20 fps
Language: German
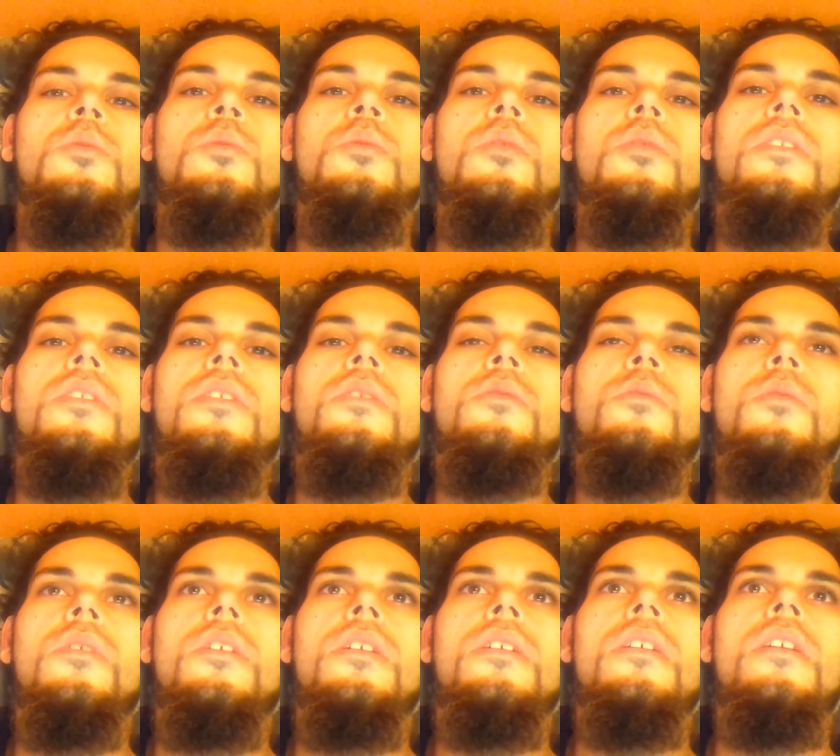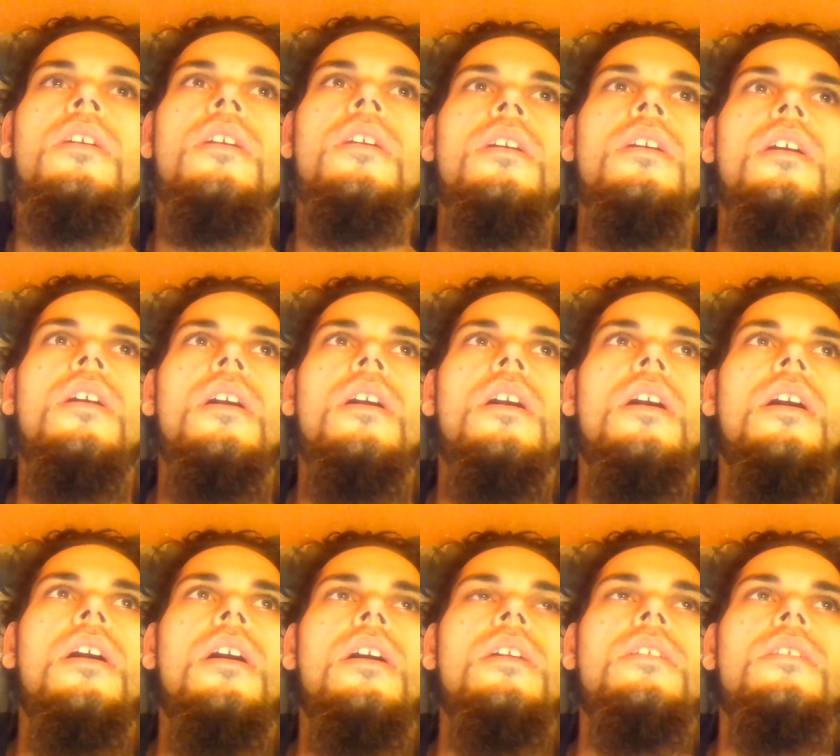Einen davon, ähm,
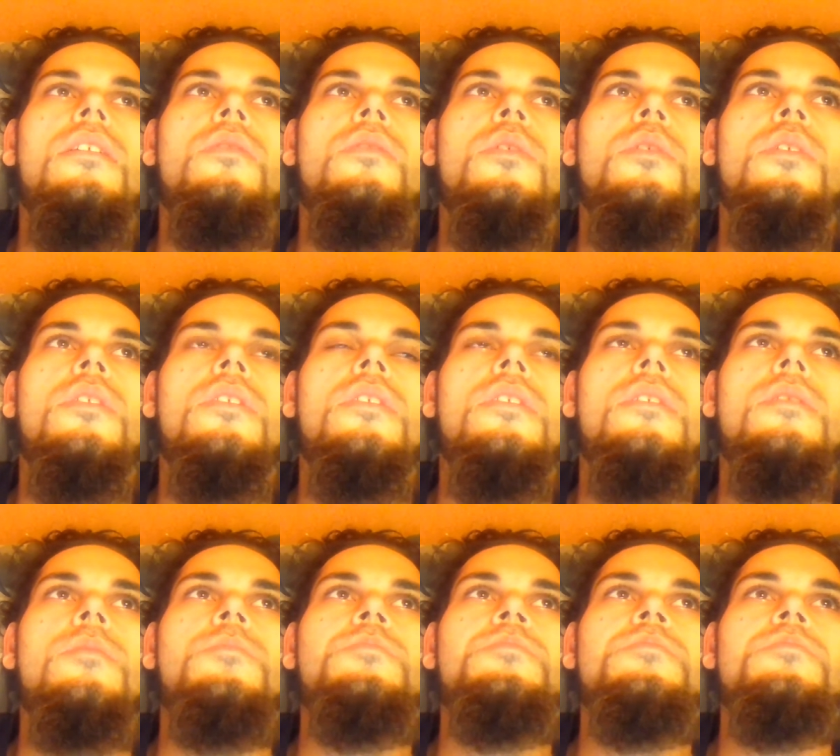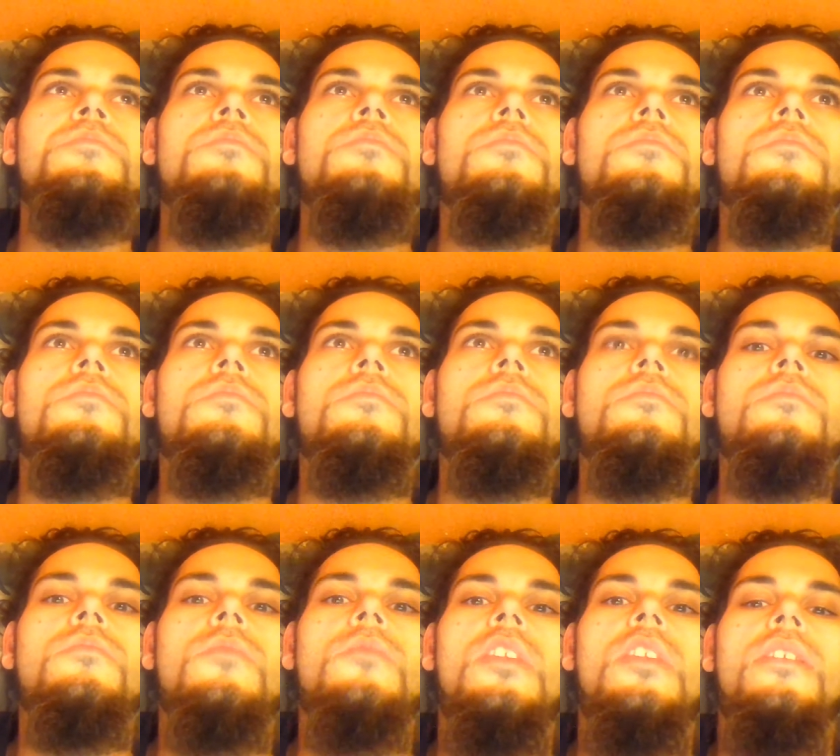dass, ähm,
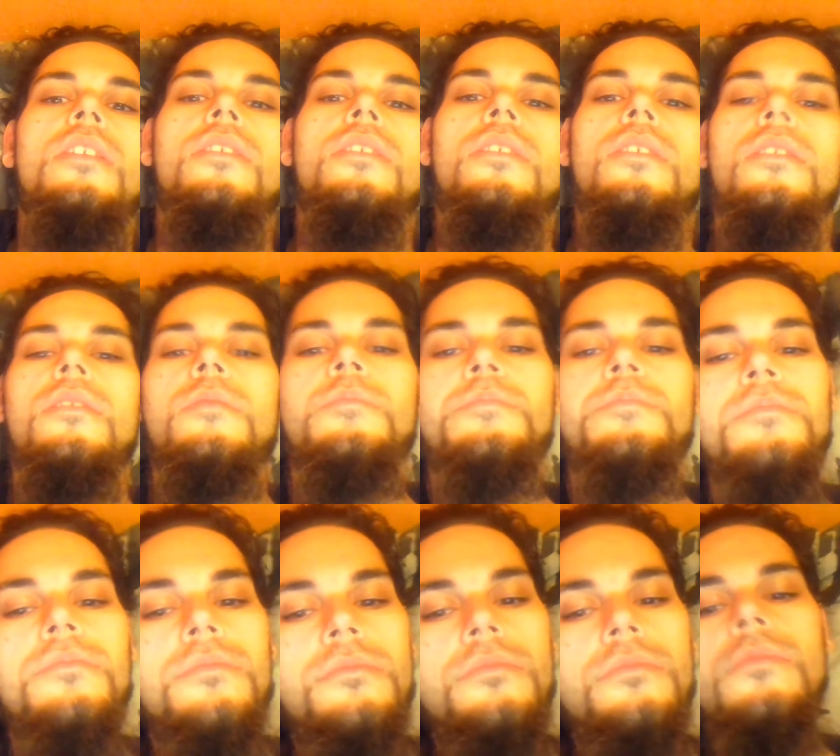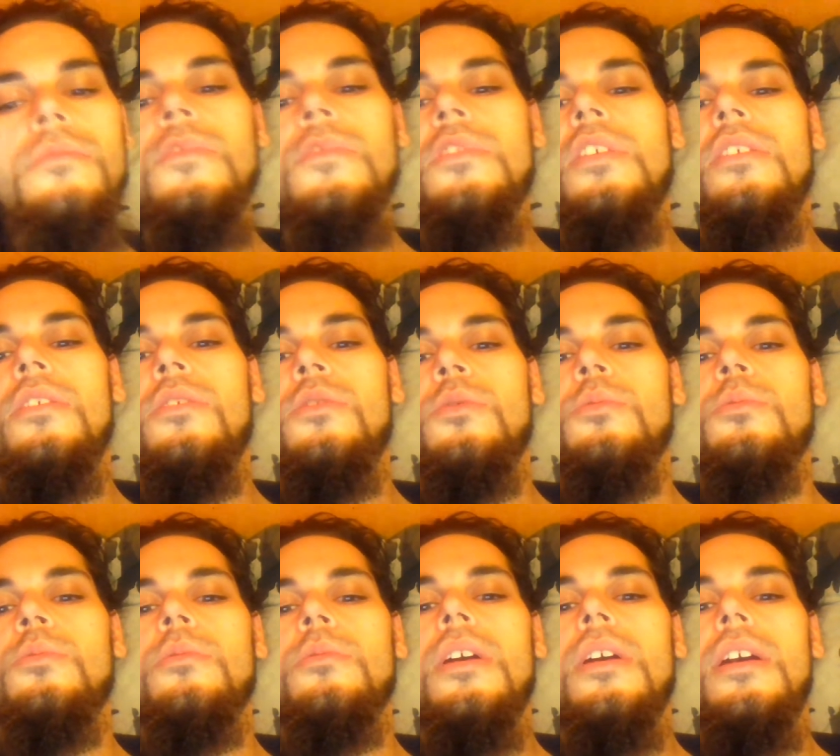dass es zu extrem sei, dass das
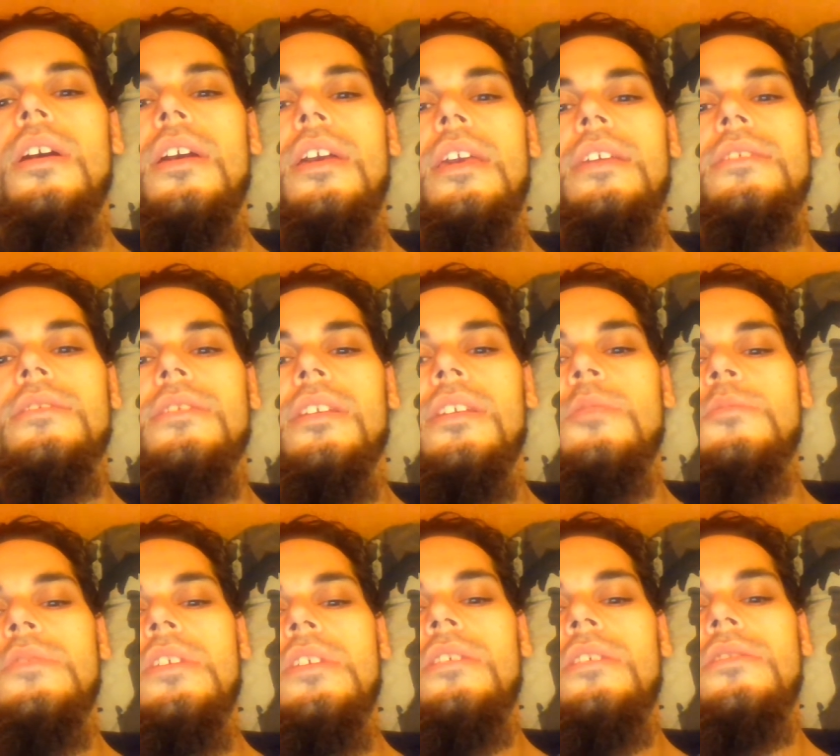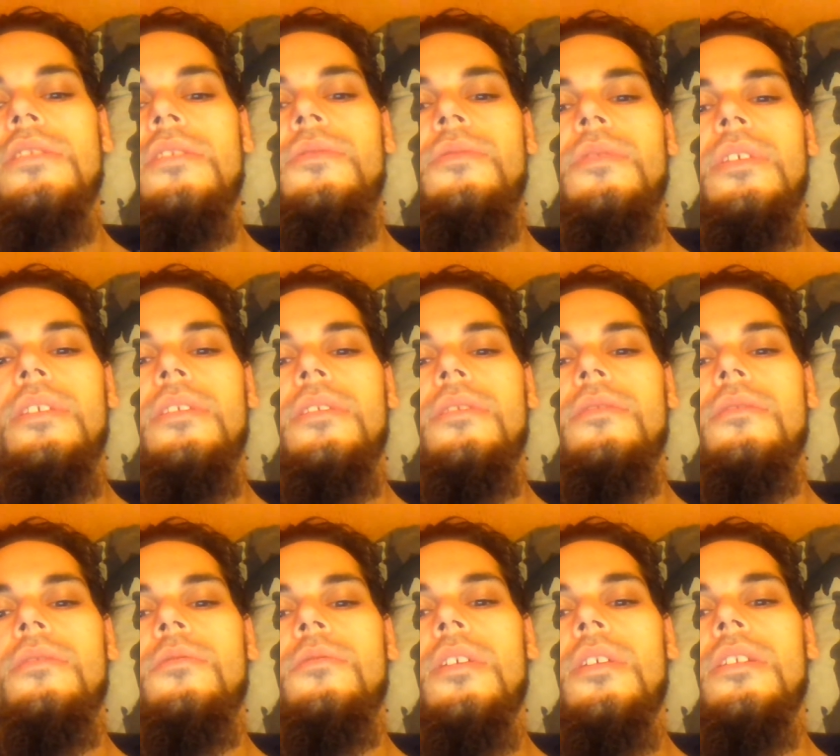Fasten oder, oder von mir aus auch
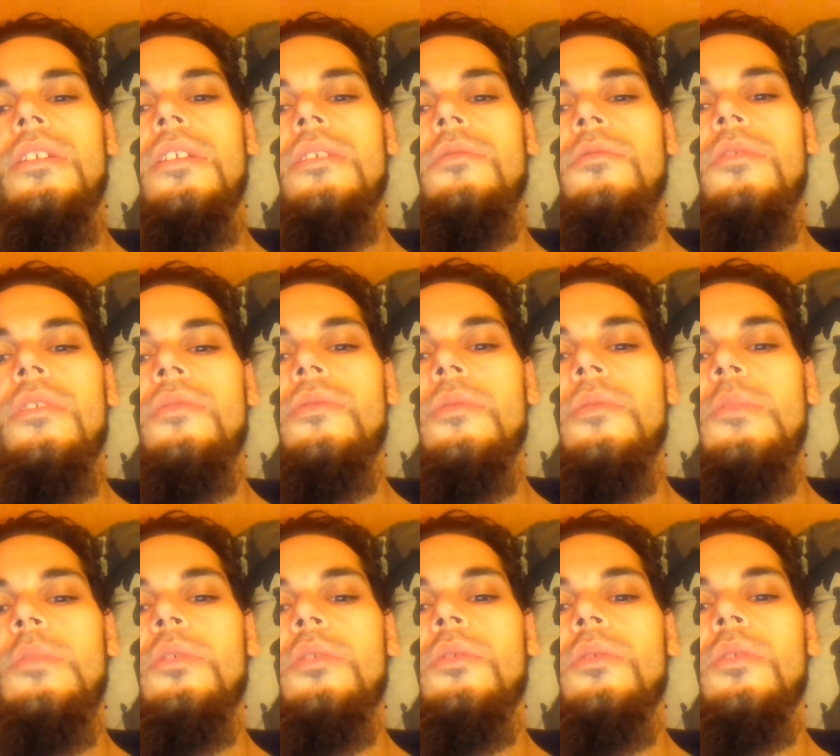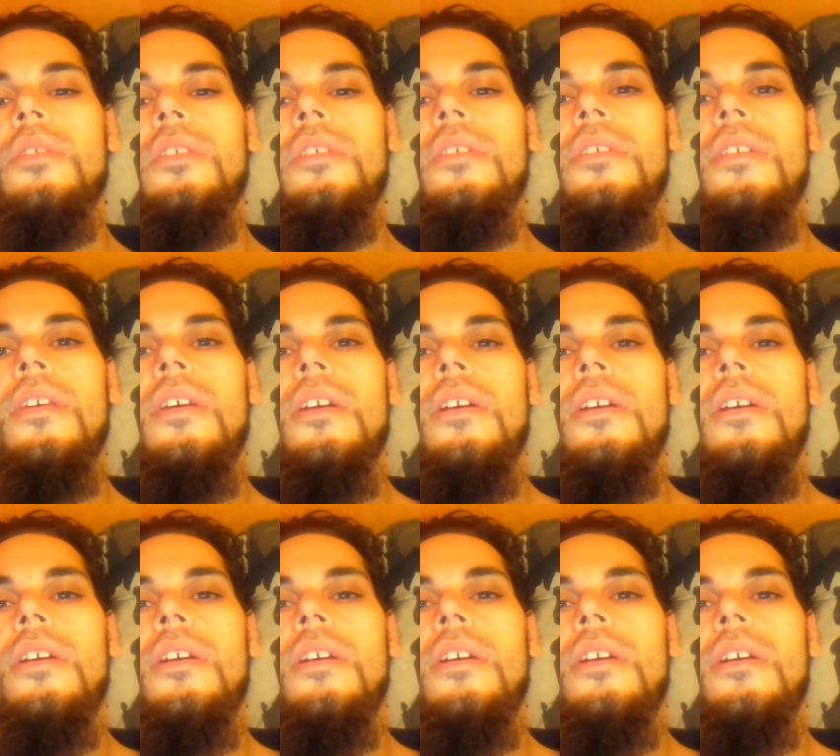das Fasten oder das Fasten, wie ich es